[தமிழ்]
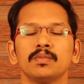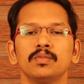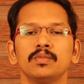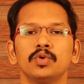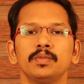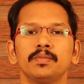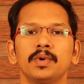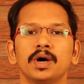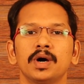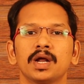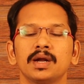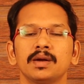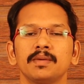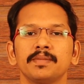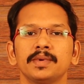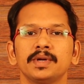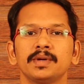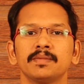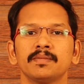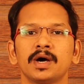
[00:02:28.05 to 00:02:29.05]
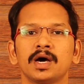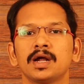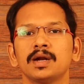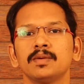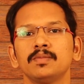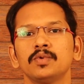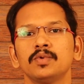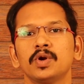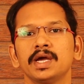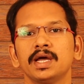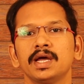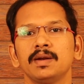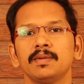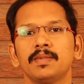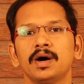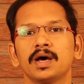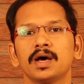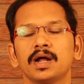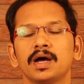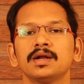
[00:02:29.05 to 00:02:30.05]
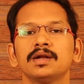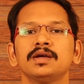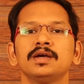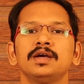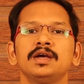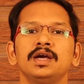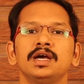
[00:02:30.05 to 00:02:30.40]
முன்பாரான் பின்பாரான் முறைகள் பாரான்